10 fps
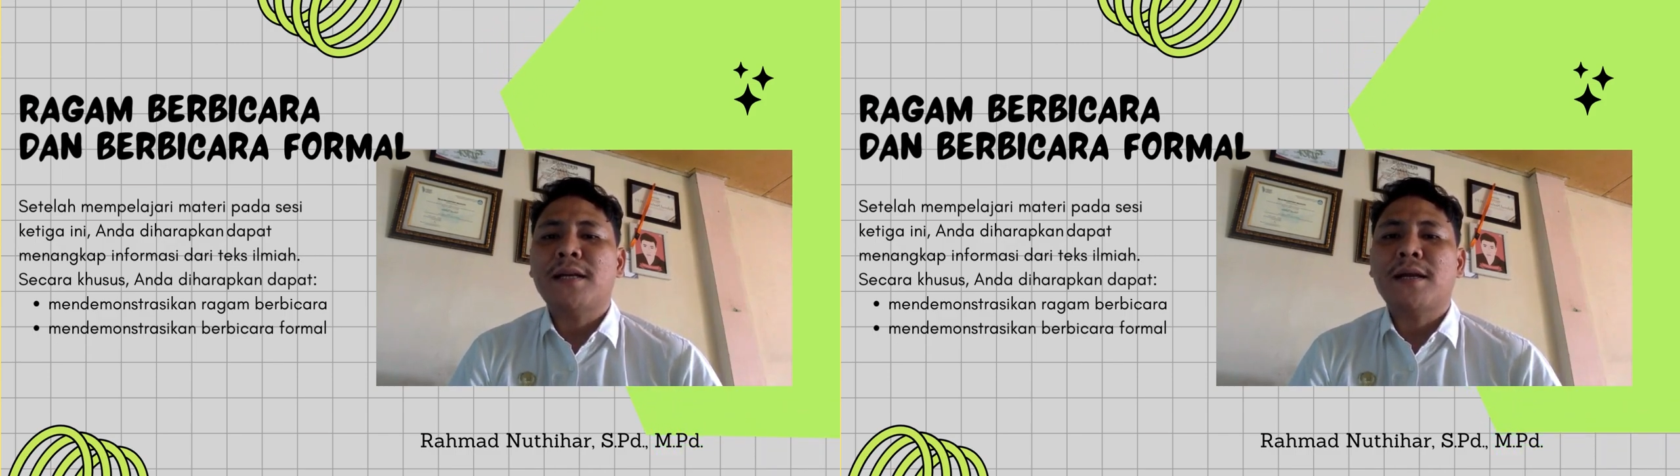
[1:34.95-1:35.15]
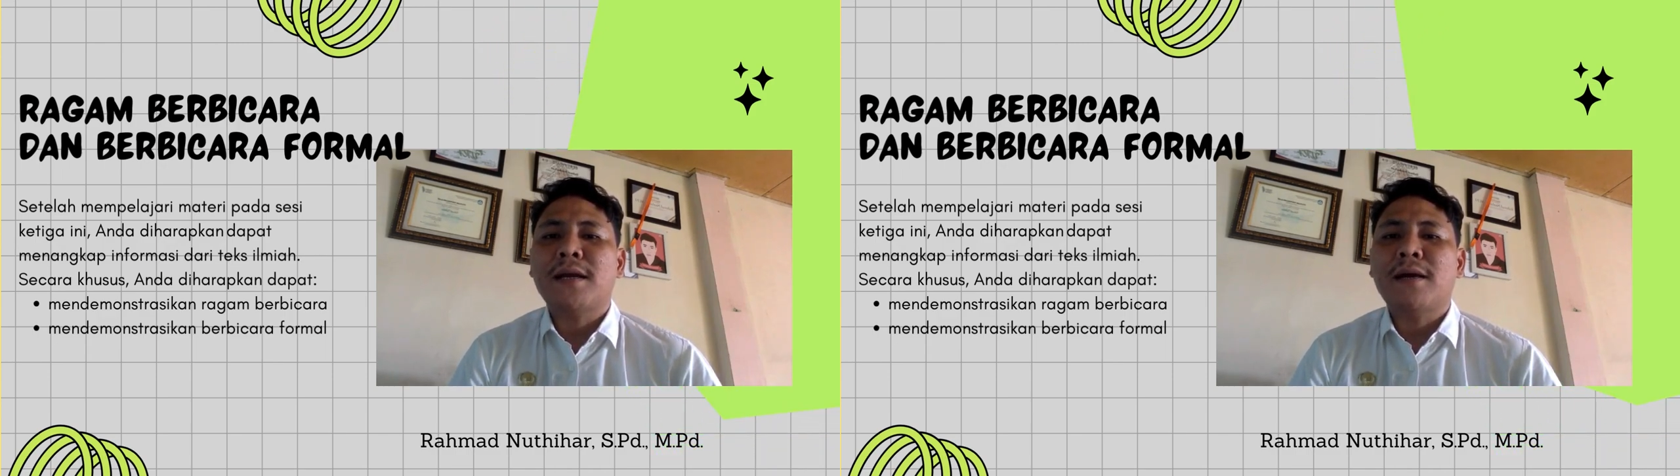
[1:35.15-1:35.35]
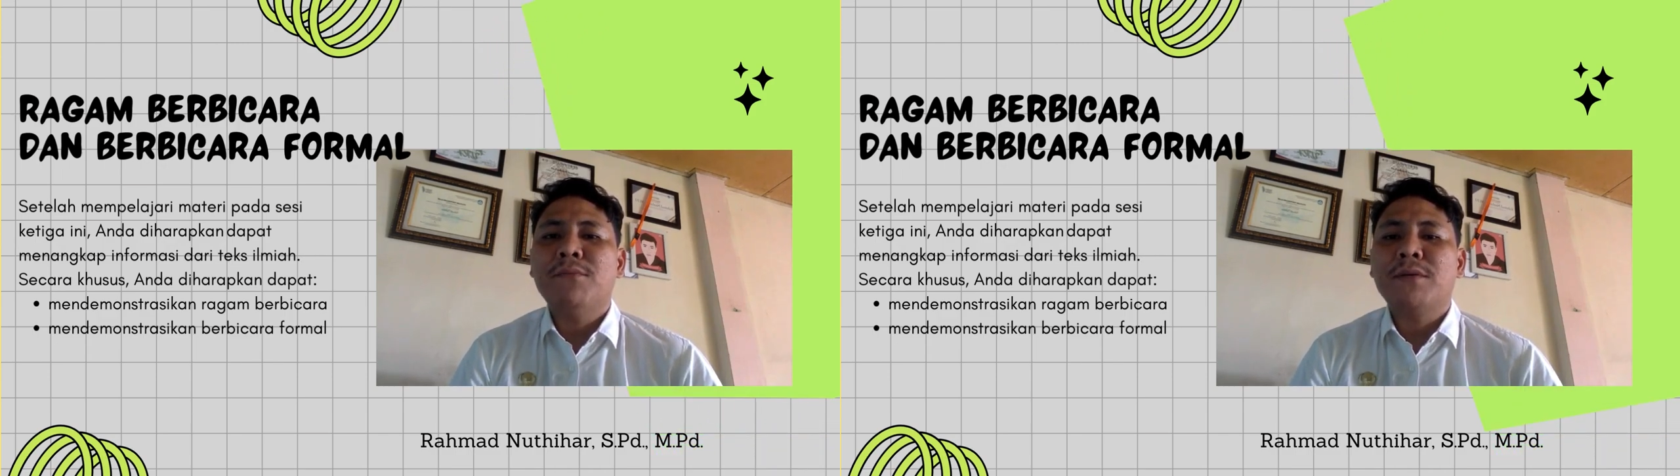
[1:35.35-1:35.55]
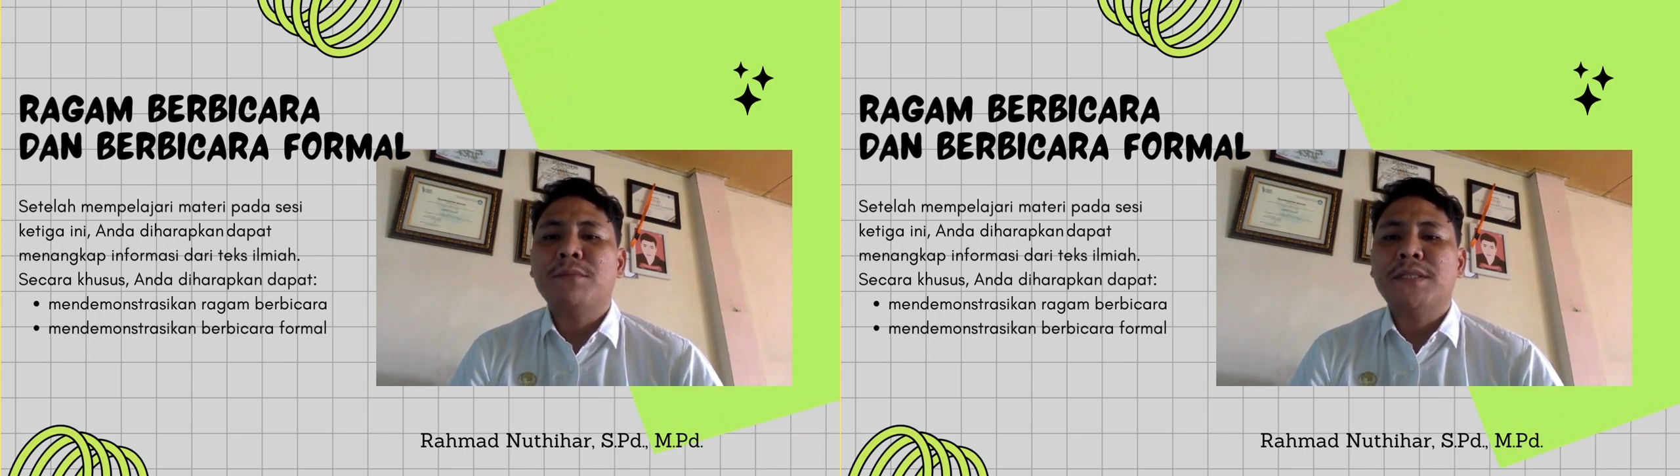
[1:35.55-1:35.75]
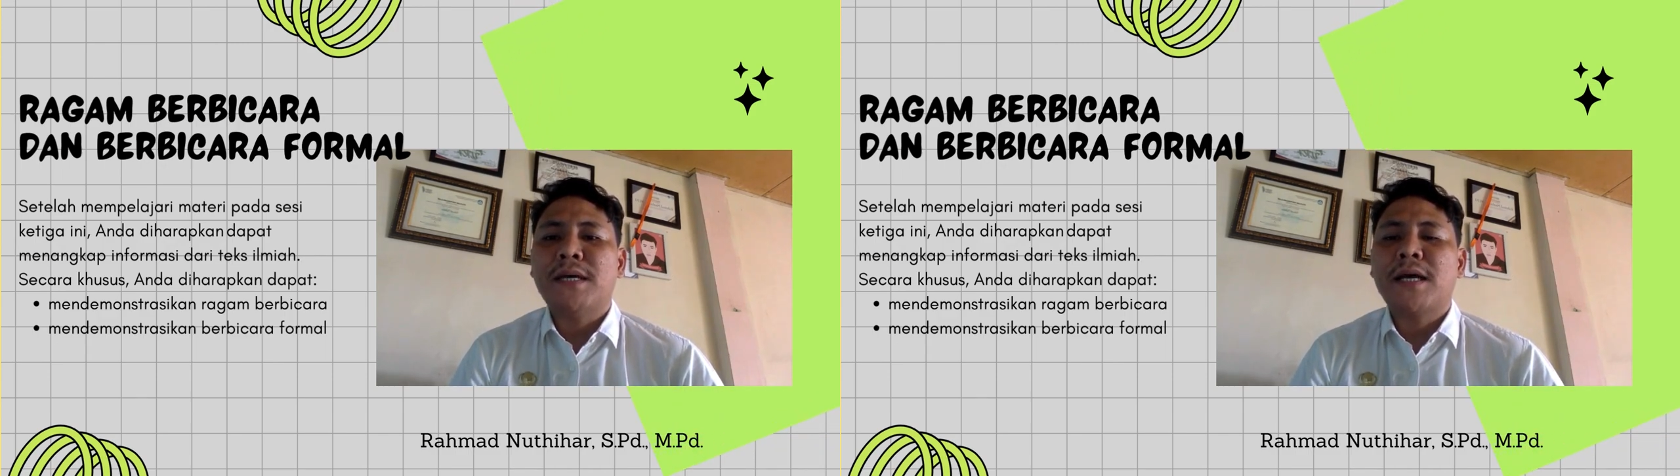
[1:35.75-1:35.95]
ragam
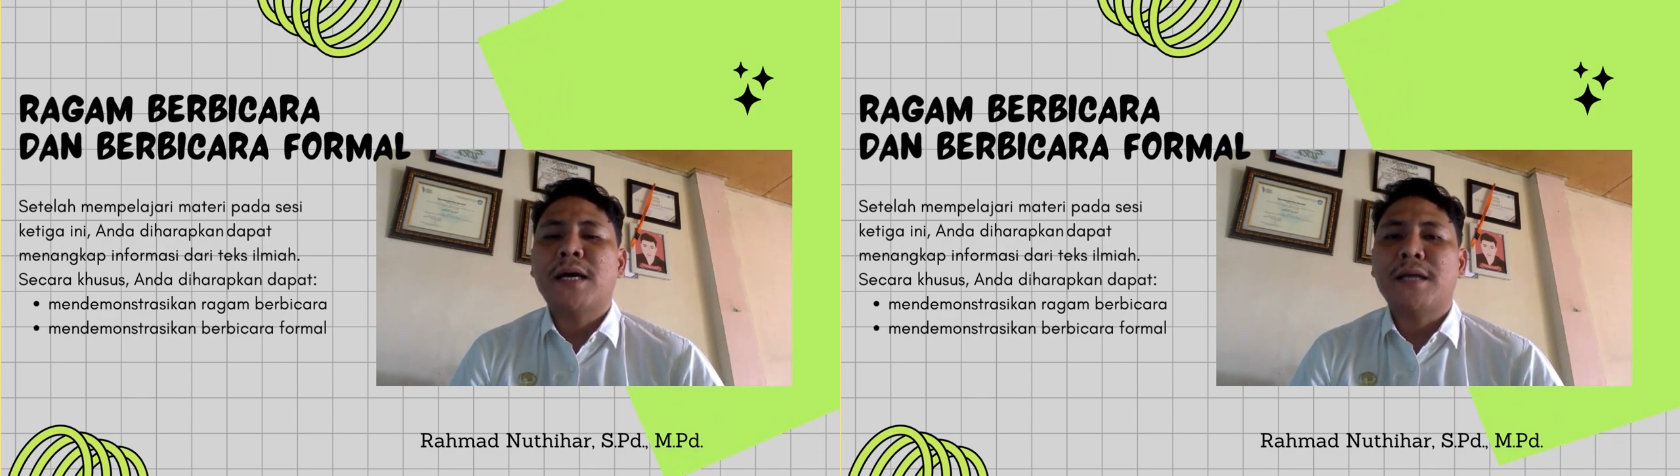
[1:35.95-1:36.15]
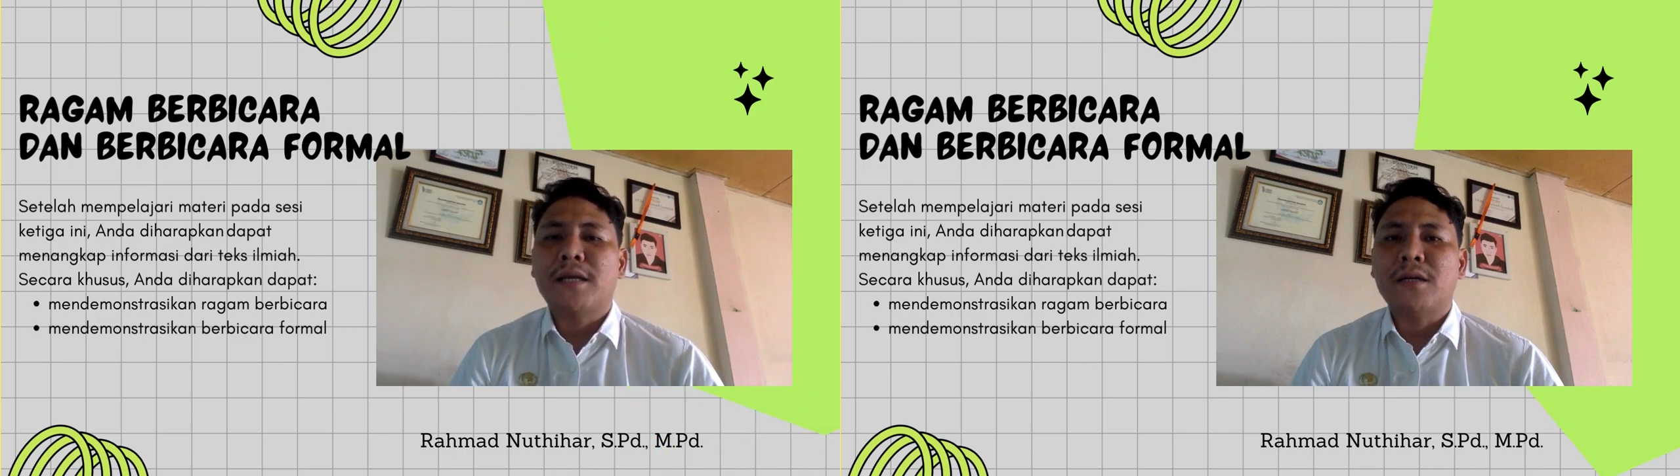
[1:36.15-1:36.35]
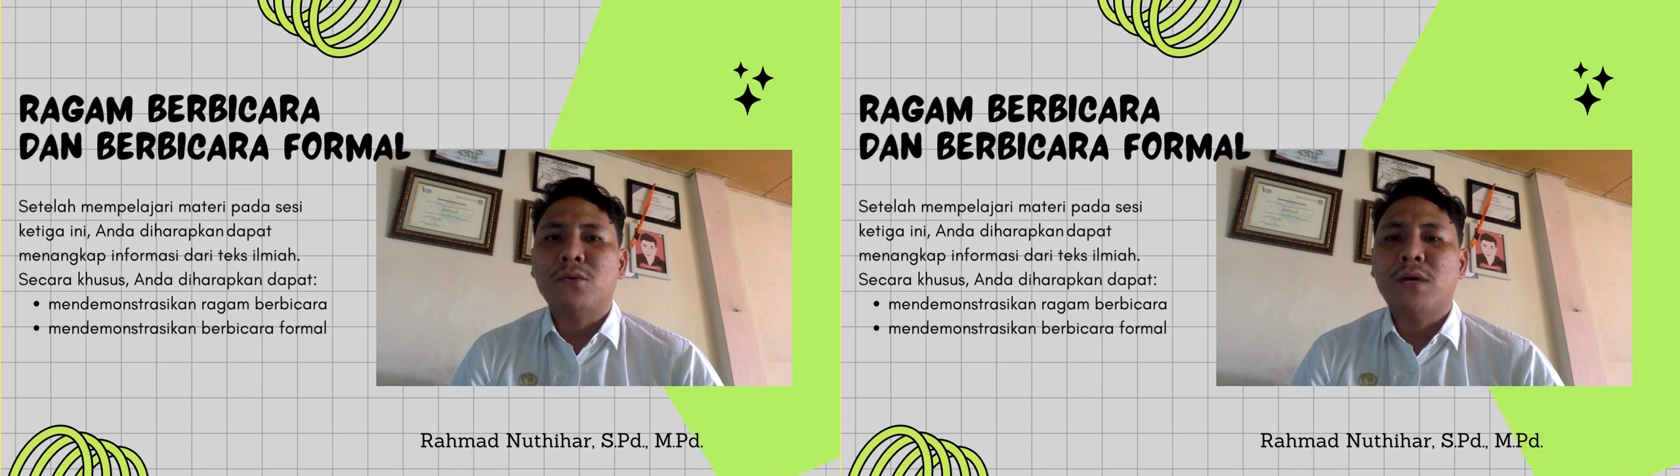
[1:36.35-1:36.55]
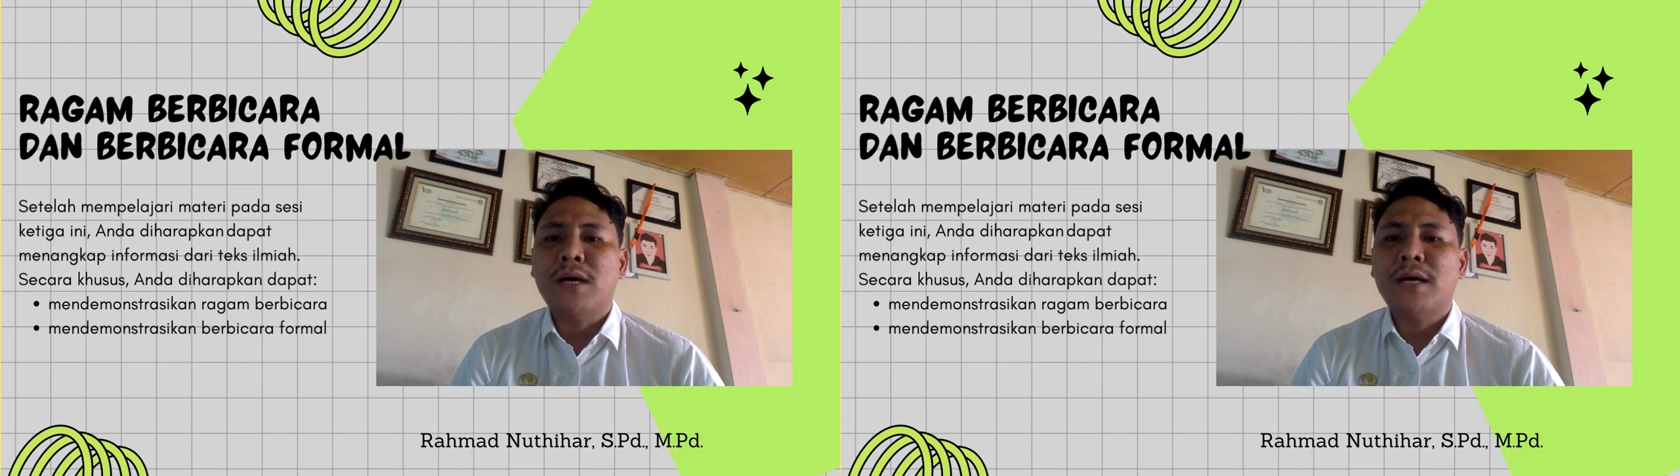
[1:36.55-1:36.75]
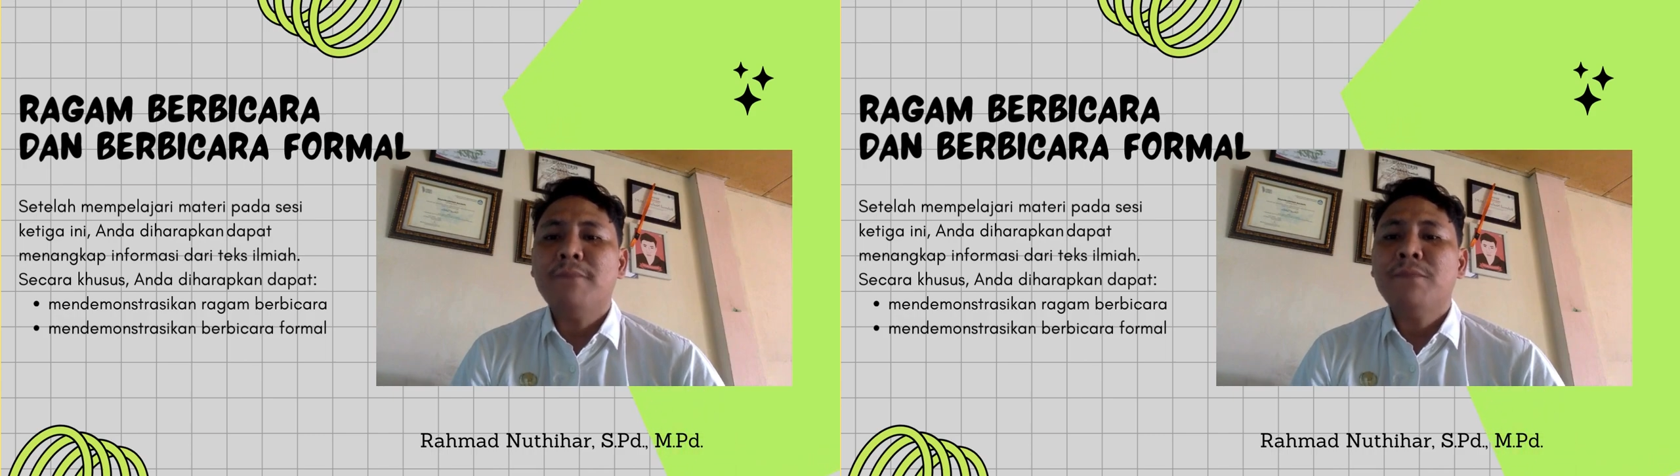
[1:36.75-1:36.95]
berbicara, yang kedua